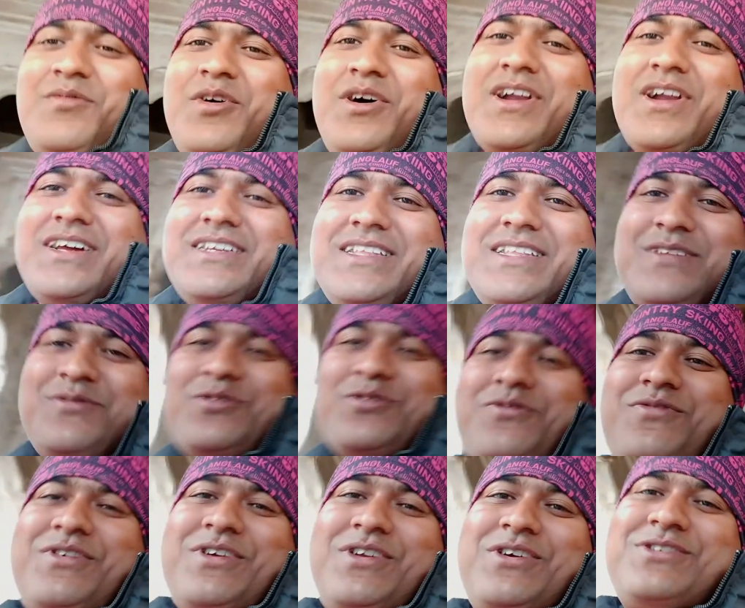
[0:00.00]
মহারাজাদের মতো
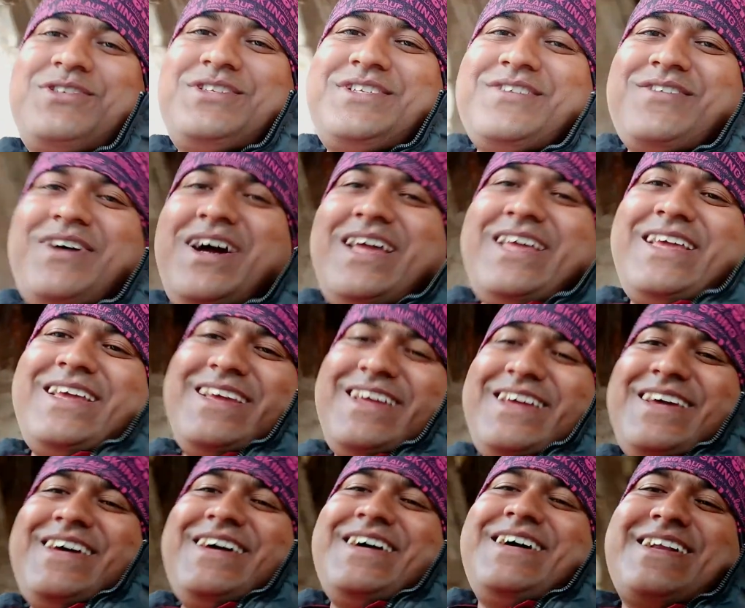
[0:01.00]
ফিল হচ্ছে ভাই
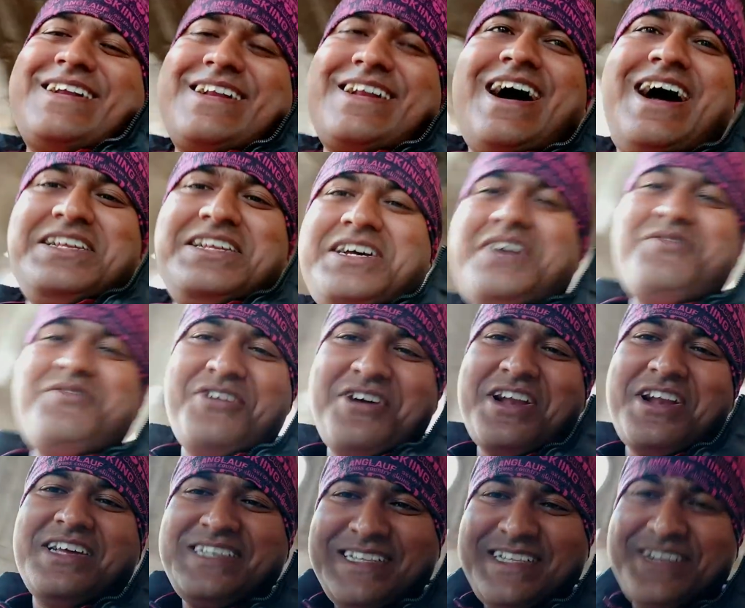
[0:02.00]
রাজা
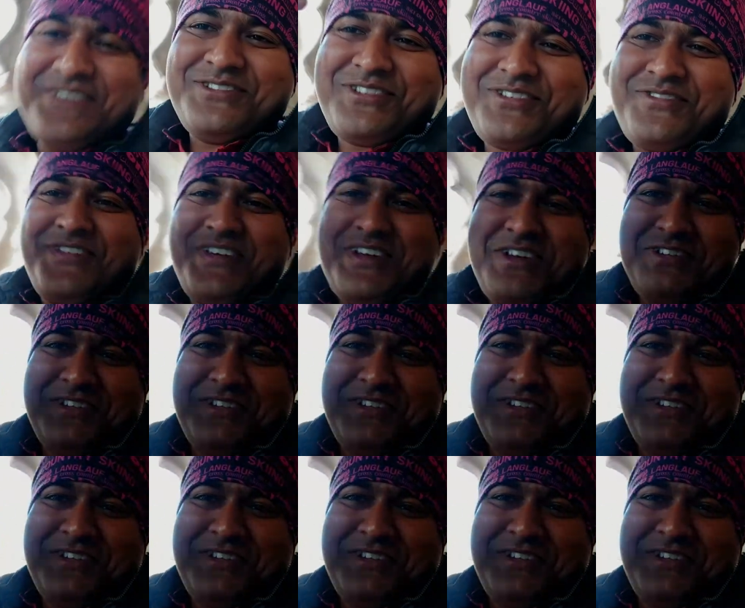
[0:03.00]
মহারাজাদের মতো ফিল